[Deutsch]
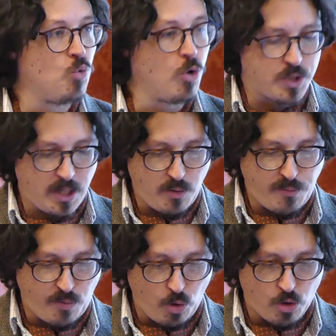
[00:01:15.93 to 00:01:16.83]

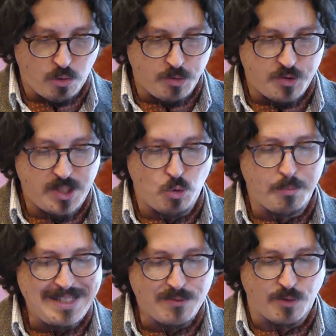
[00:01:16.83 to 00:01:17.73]

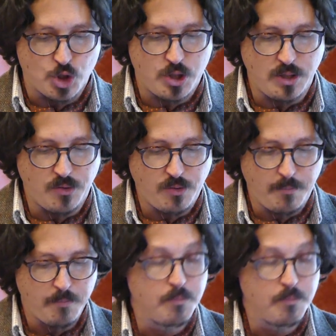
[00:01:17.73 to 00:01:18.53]
Ursache-Folge-Beziehung missversteht.